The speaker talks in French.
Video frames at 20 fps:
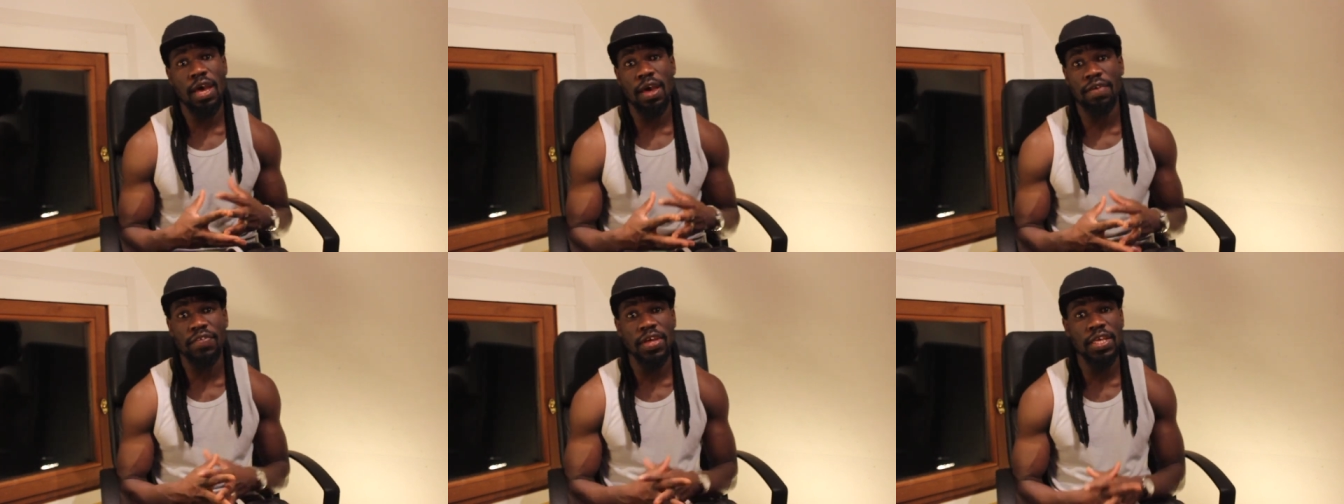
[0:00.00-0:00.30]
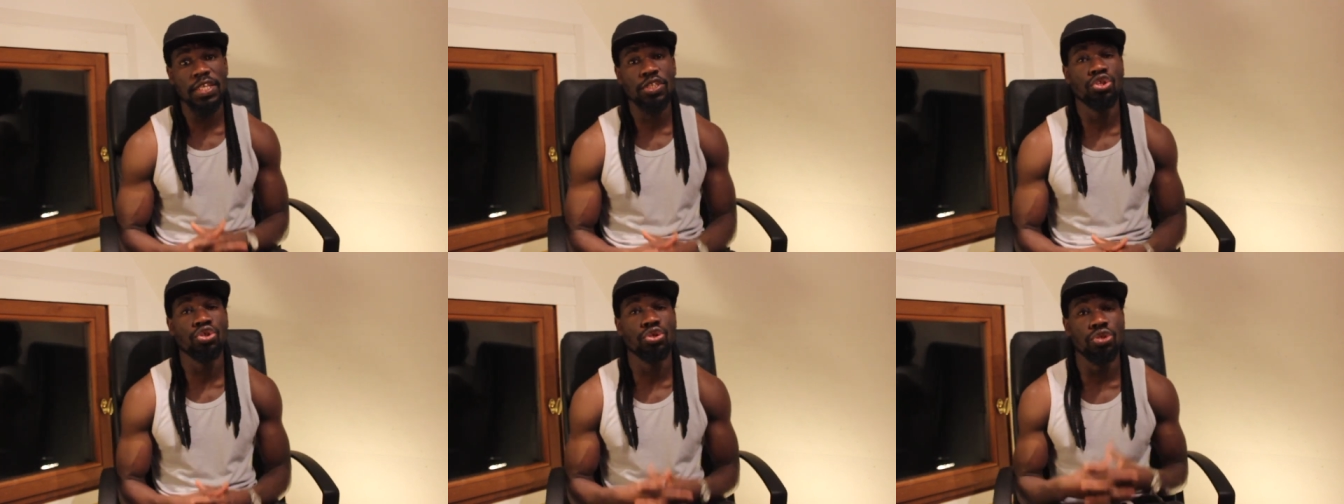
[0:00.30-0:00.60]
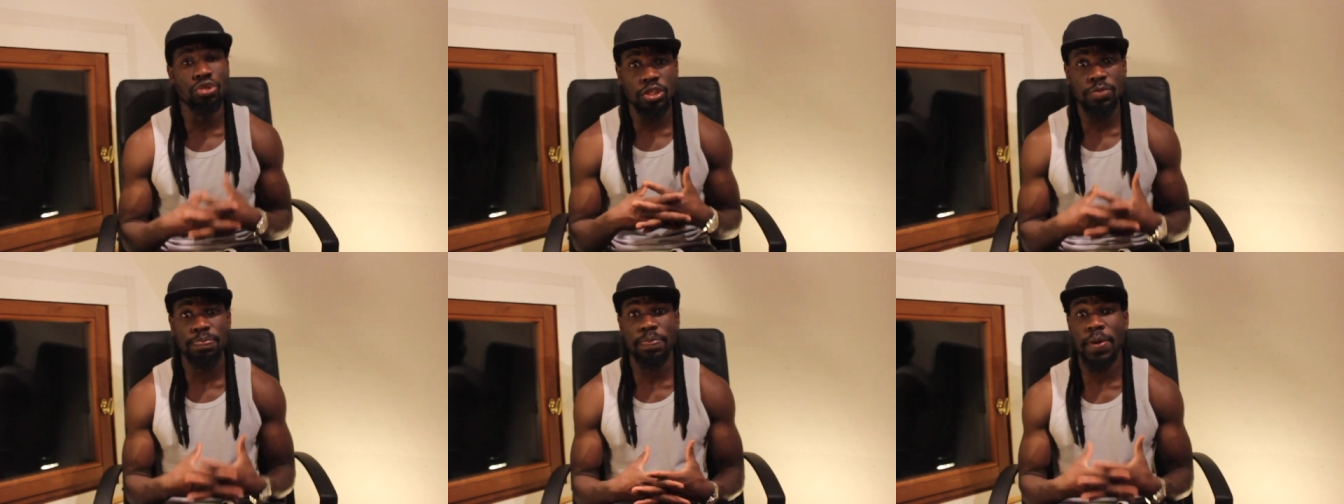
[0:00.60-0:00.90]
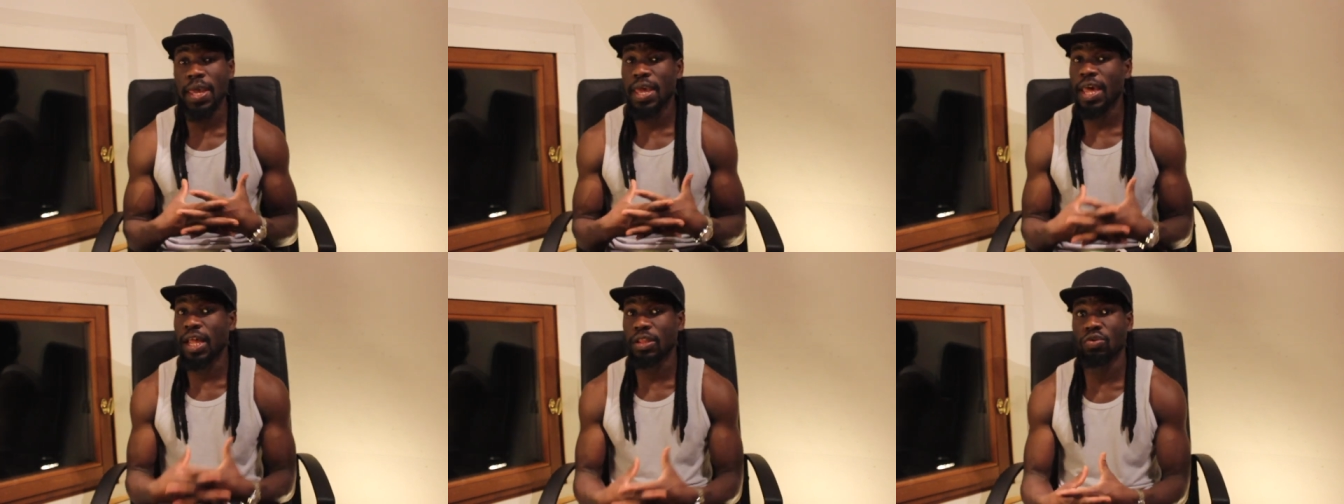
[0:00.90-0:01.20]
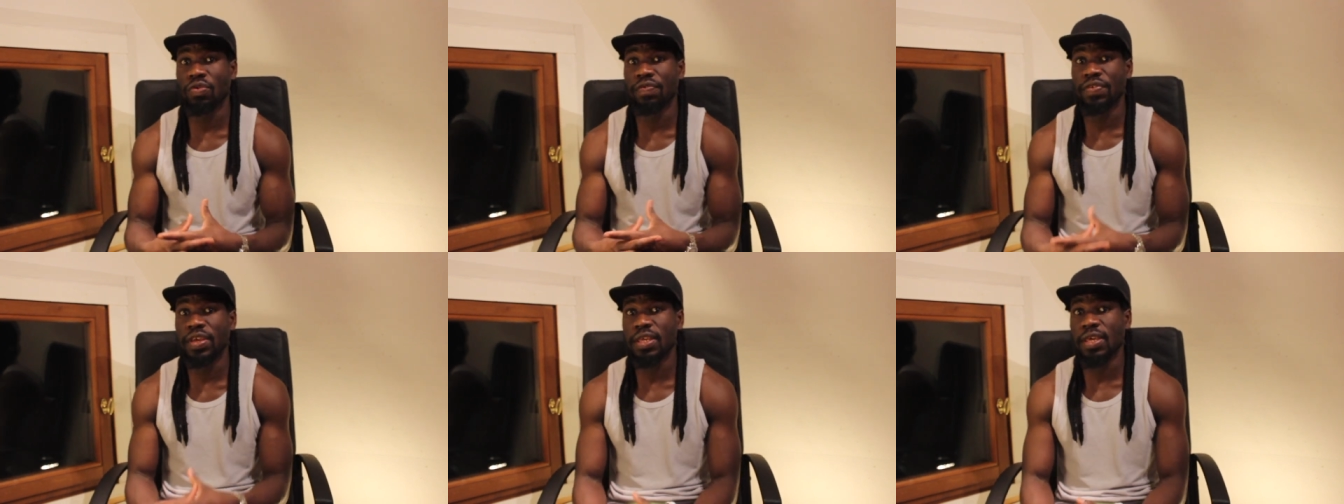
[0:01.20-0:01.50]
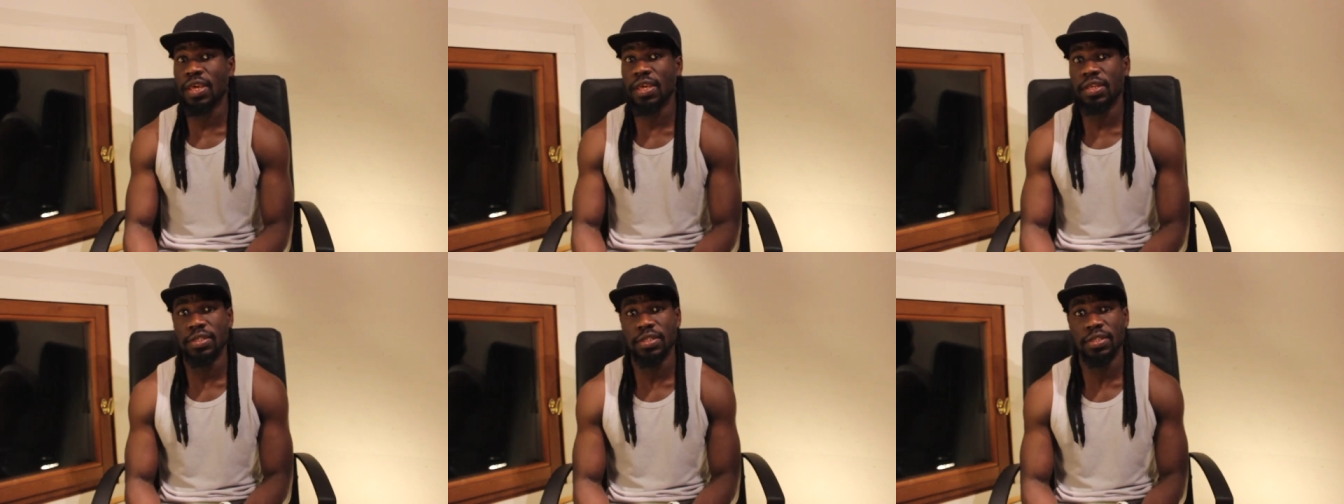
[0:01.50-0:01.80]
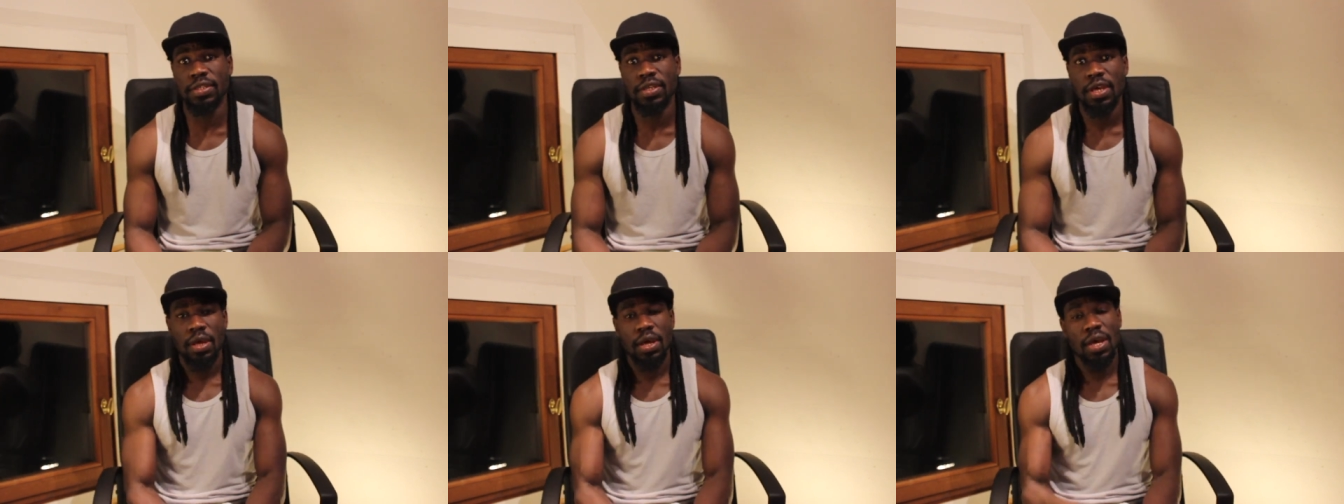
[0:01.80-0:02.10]
avec Suspect
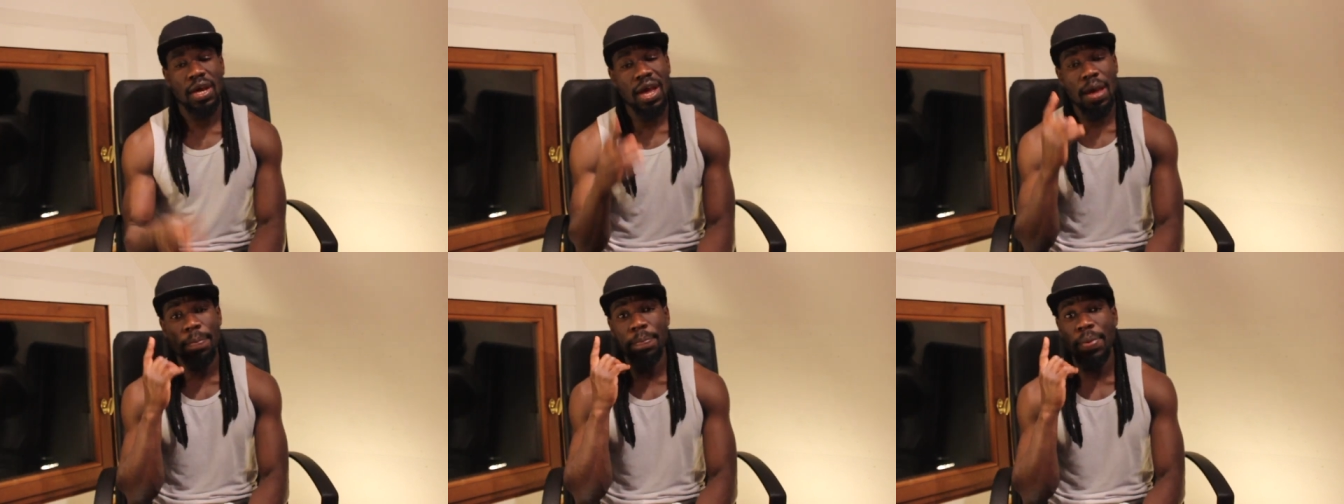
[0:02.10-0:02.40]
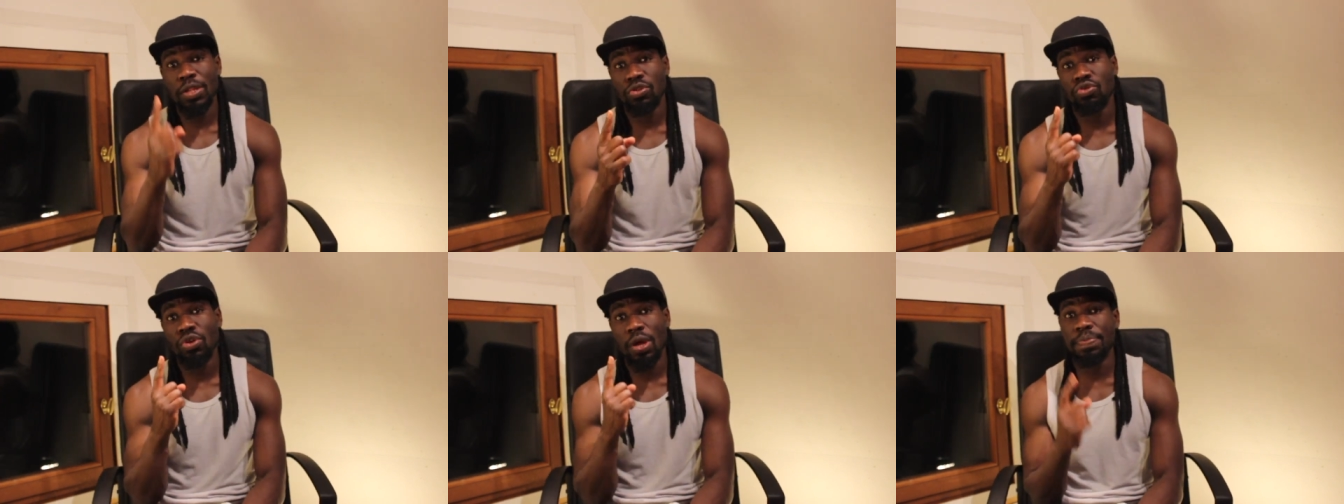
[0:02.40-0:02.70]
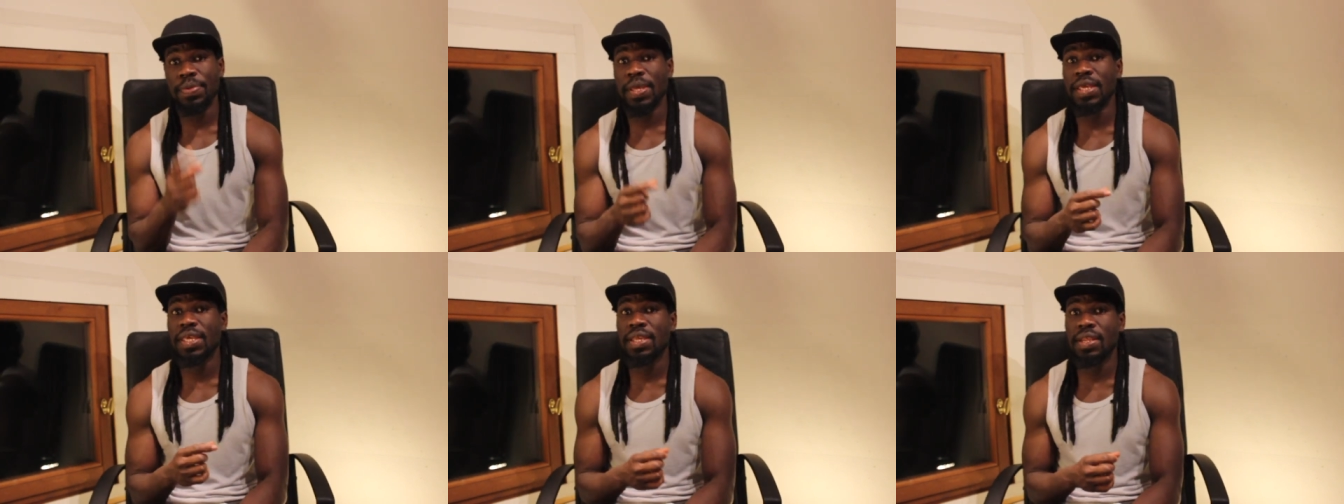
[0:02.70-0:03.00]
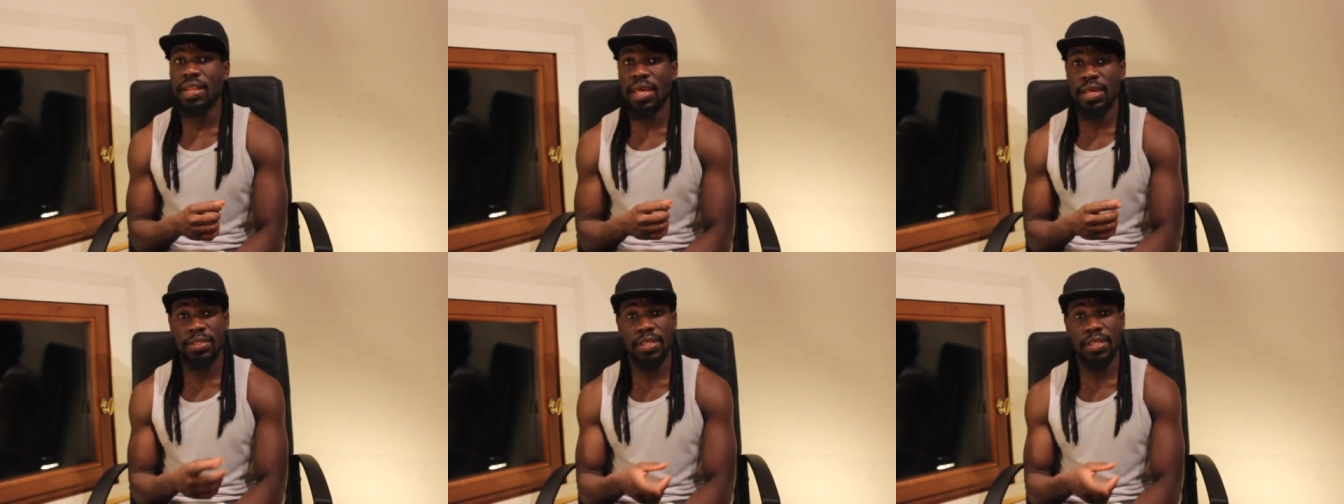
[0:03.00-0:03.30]
95. Rappelle-toi bien qu'il a